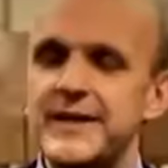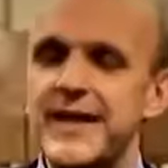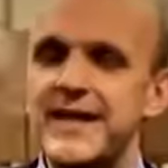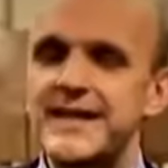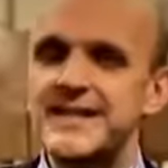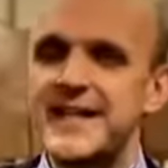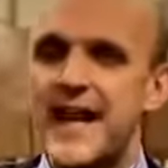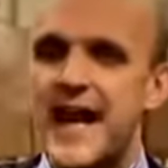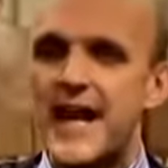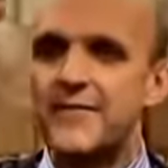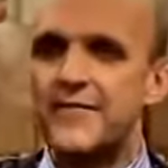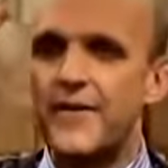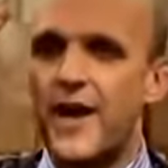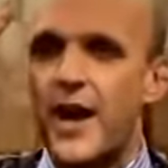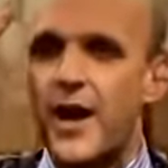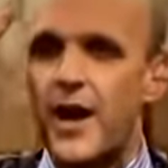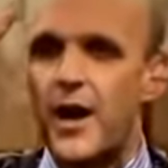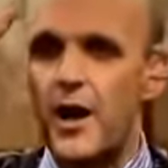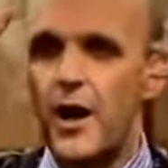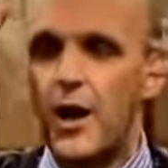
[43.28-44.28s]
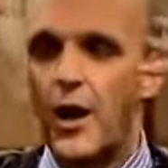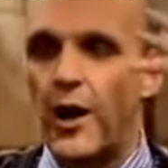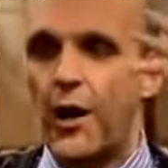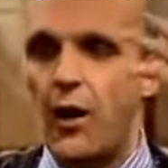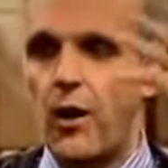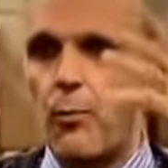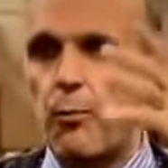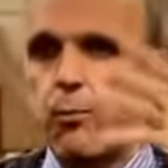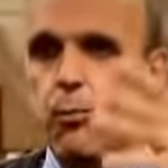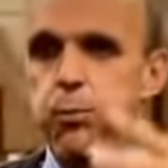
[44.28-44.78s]
Der ist einfach
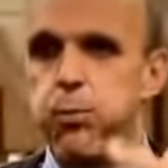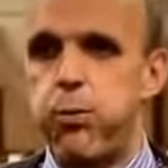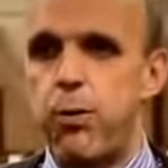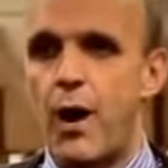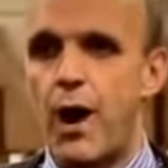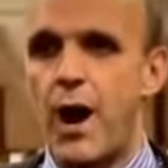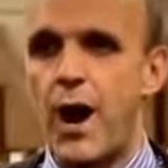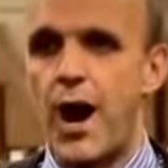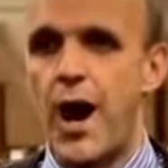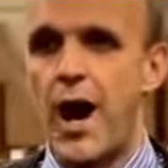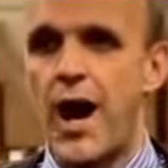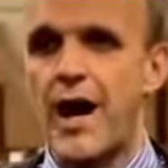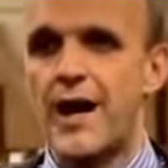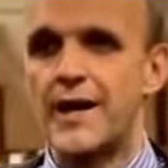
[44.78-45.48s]
boah